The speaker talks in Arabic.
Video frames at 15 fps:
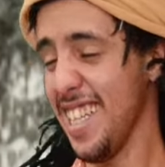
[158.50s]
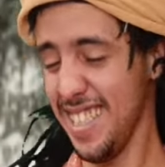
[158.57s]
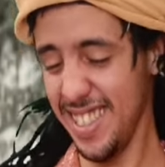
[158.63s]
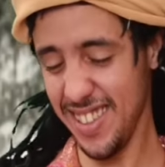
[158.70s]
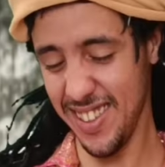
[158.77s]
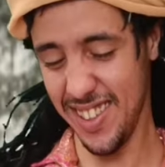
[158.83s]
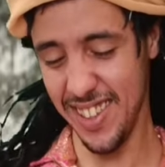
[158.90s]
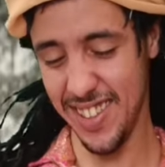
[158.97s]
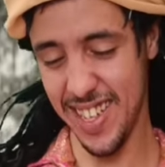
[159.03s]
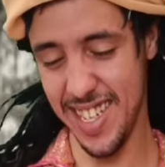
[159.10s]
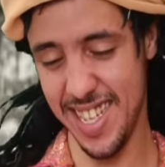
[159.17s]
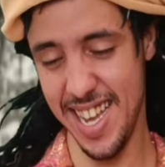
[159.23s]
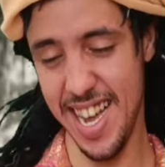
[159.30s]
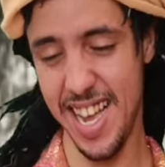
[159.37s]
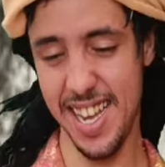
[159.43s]
اجي نقول لك واحد
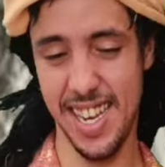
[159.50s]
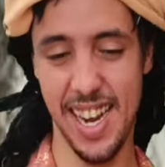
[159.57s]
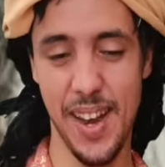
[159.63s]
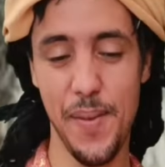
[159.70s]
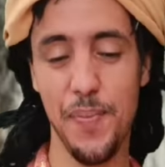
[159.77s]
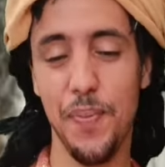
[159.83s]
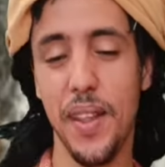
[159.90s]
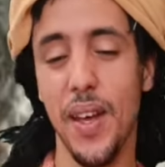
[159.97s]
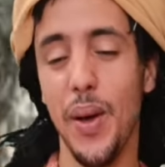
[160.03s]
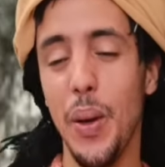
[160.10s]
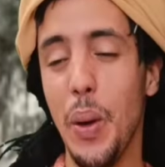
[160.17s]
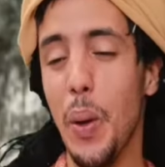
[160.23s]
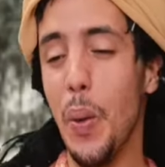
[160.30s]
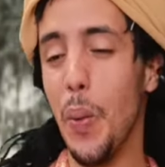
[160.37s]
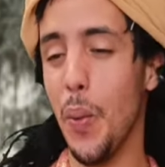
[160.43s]
الحاجه
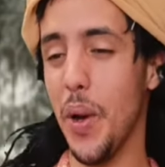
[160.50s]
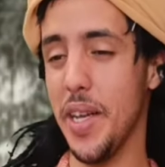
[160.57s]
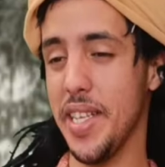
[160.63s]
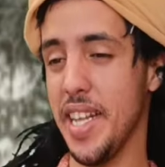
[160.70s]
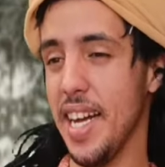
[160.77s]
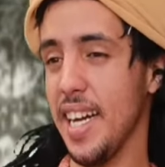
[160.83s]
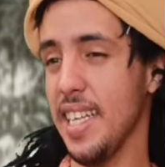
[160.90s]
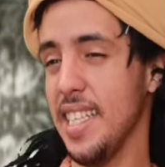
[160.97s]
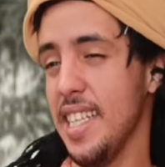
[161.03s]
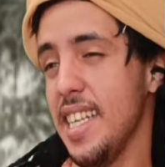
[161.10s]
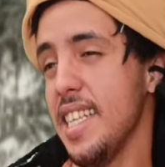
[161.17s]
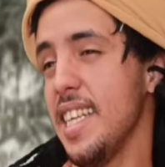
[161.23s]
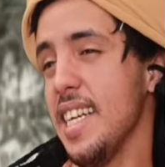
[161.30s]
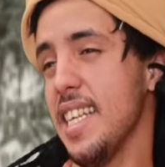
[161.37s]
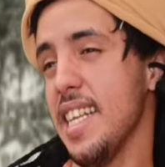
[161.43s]
واش تعقلي
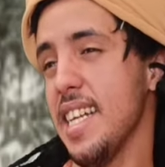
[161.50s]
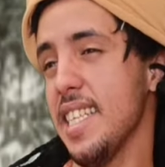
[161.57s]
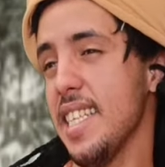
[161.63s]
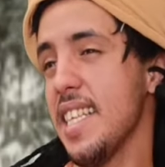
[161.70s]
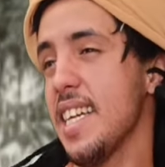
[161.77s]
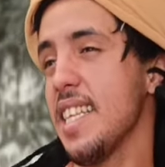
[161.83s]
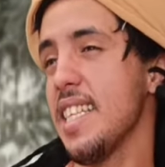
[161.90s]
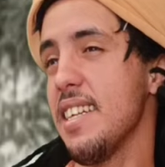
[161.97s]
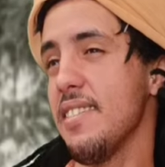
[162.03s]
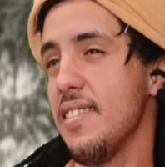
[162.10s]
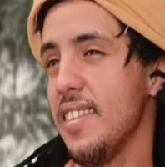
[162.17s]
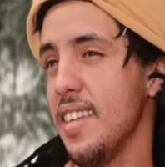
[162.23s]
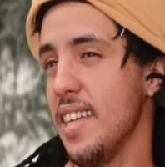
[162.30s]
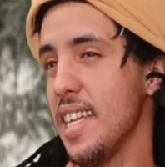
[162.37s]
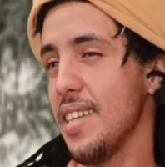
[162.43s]
على داك العرس اللي كنا
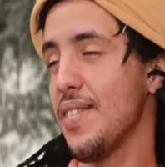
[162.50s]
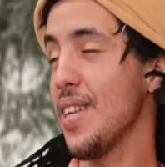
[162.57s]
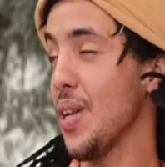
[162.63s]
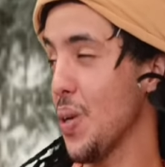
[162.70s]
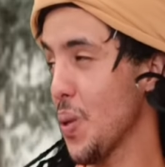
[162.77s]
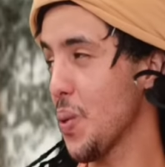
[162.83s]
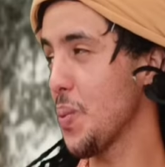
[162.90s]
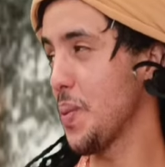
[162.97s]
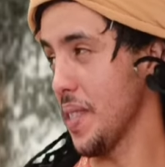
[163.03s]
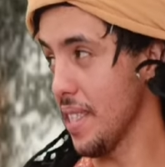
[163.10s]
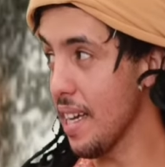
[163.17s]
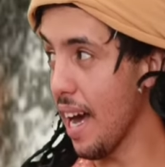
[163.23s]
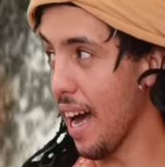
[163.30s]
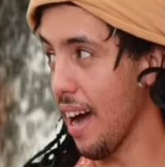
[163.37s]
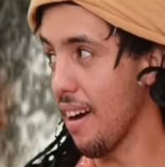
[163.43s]
فيه في
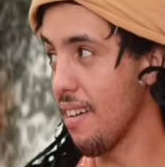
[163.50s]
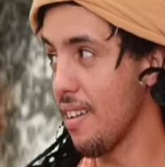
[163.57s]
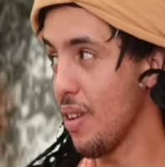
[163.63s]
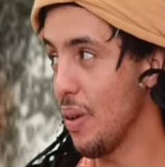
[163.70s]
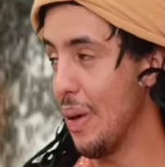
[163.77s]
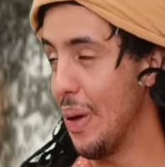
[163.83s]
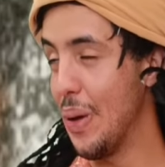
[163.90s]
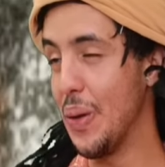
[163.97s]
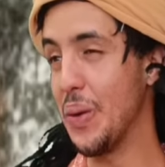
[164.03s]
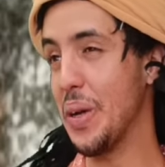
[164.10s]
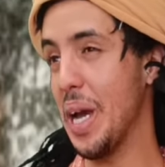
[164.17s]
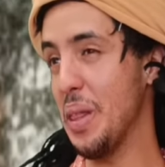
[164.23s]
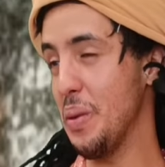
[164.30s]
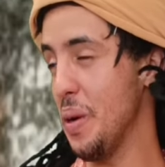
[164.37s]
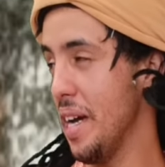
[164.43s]
العروبيه
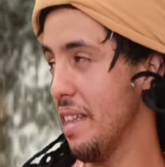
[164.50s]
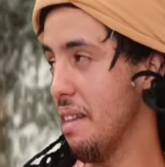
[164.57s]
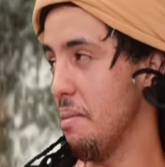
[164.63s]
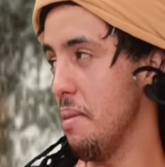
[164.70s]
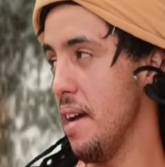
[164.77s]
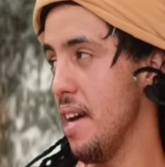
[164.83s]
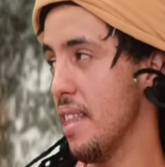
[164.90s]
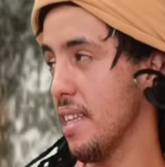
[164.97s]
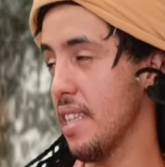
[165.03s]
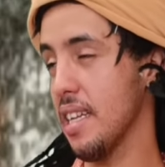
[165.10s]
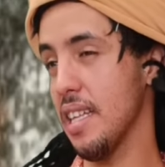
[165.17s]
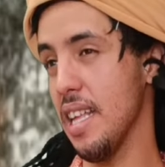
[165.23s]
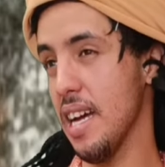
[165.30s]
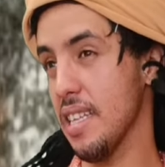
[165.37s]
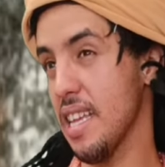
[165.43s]
وكان واحد البعالك
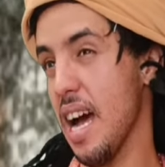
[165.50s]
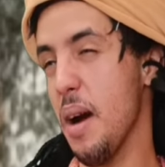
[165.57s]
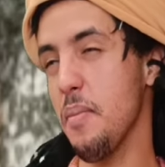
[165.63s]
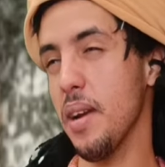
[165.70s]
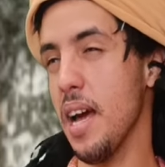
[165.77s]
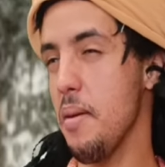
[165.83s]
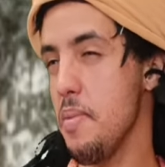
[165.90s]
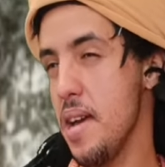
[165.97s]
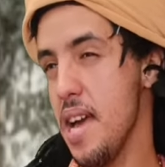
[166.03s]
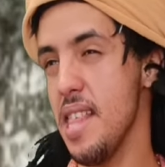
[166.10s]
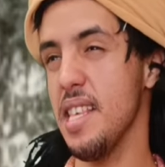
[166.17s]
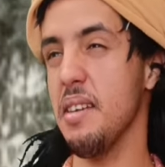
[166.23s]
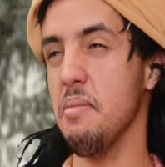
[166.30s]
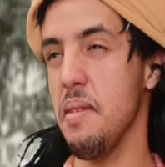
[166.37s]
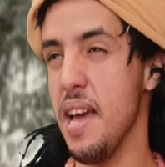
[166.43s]
داك العرس عامر
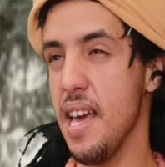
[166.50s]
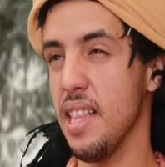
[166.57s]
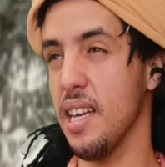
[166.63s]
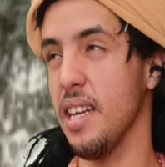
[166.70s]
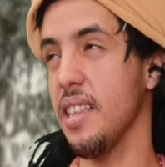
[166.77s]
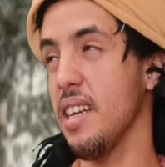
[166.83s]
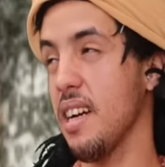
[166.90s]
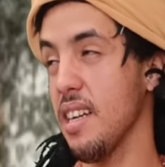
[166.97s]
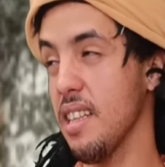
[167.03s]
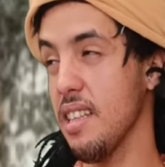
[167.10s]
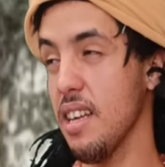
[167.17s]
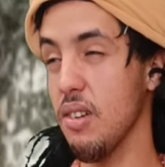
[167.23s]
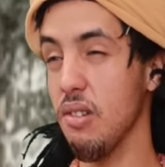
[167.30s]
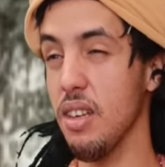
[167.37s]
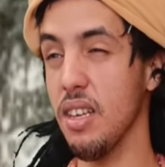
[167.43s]
بعالك بعالك عندك انا
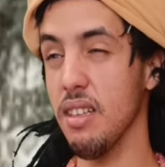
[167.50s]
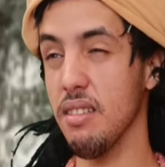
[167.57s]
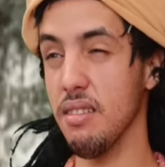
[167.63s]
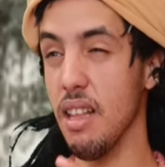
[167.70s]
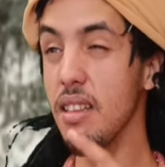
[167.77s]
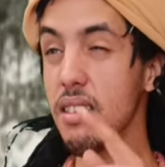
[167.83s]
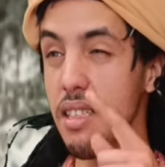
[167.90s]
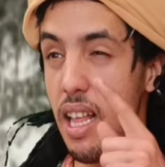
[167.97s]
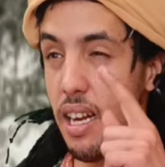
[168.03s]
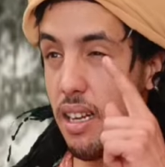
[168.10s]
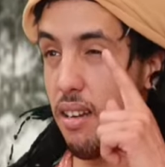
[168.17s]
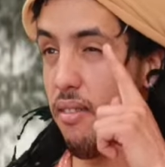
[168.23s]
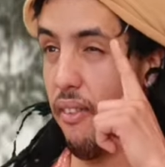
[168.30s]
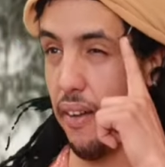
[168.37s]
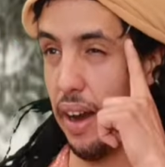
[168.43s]
داروا لي الطنز
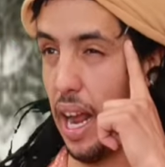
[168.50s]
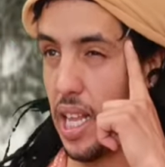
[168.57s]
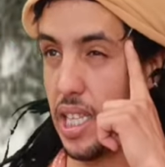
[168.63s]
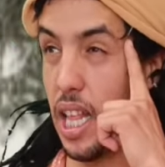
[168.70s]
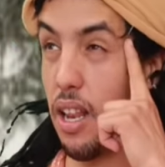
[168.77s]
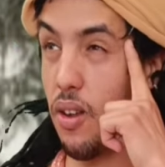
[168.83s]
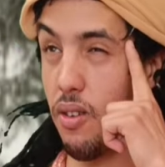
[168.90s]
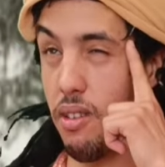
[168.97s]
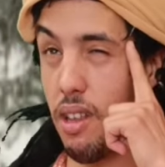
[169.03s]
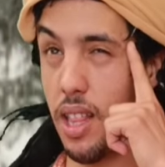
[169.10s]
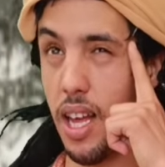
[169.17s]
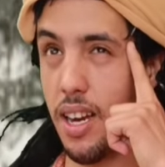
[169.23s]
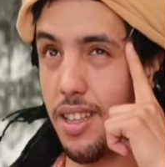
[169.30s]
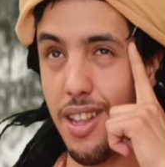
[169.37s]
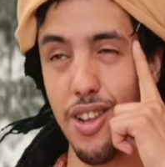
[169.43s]
العكلي في الراس طلعوا لي
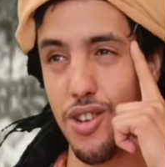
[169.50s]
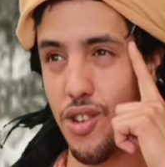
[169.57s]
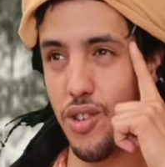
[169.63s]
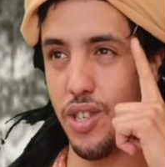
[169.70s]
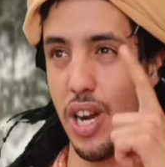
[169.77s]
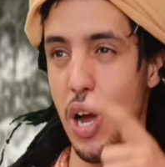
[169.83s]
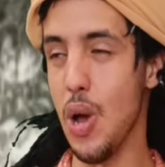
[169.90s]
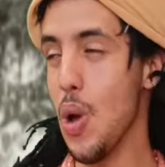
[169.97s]
القرضات الشجر